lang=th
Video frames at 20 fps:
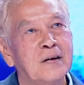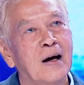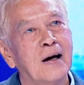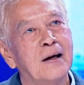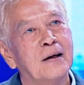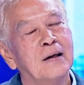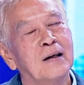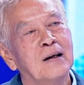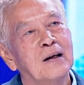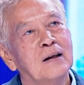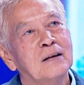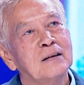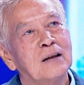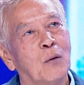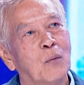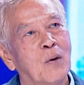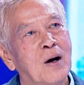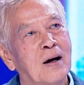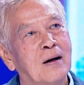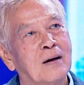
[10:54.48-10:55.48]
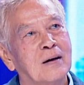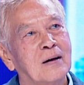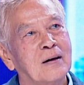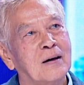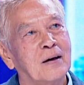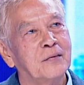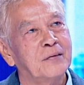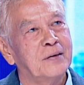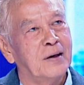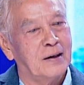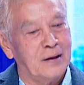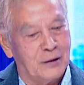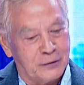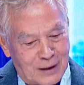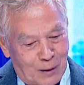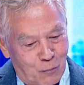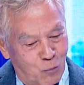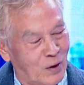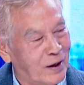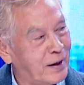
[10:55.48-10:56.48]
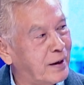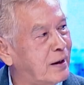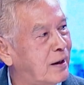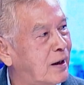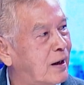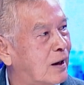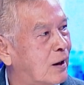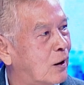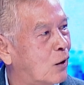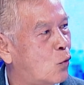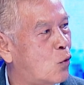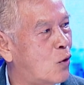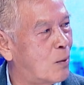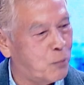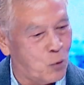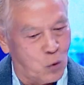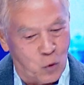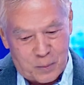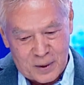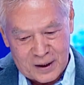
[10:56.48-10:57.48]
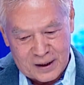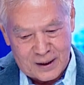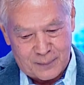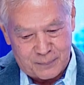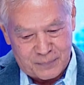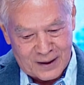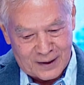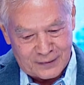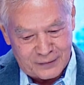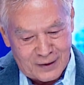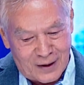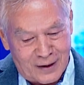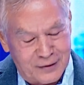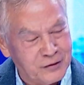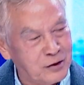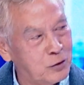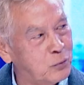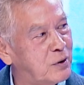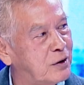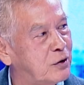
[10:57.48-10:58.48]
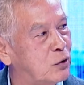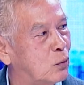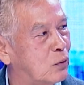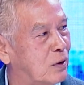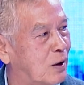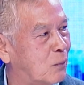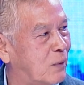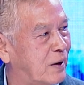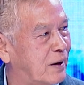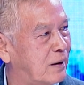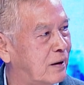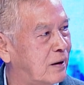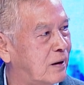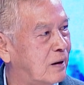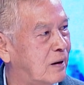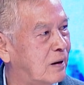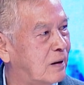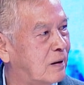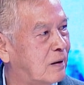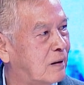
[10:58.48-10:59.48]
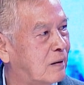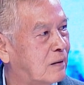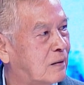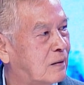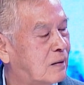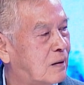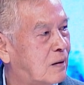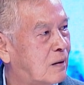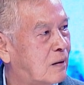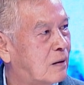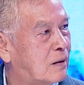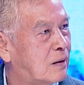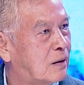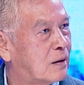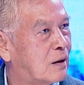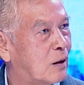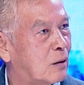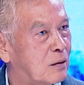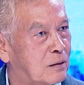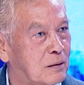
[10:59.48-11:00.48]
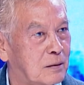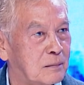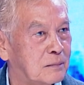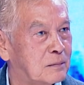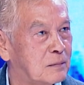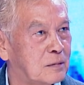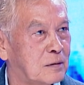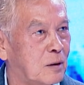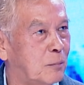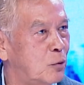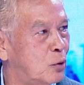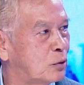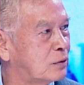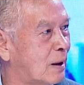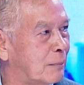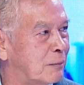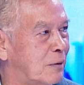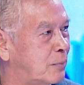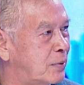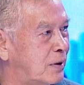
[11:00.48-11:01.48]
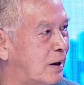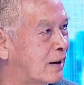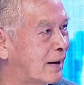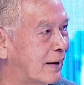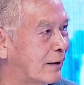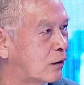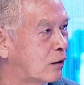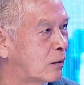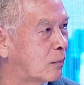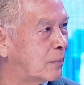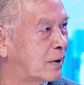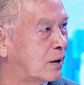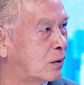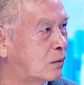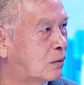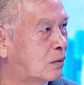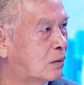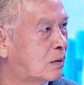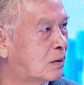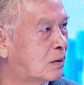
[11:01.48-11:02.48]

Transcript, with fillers: ใช่ แต่ว่าเกษียณเราทำวันนี้ควบคู่ไปกับการใช้ชีวิตอยู่ในวันนี้เราเราไม่รู้ทำไปเพื่ออะไรก็ยังไม่รู้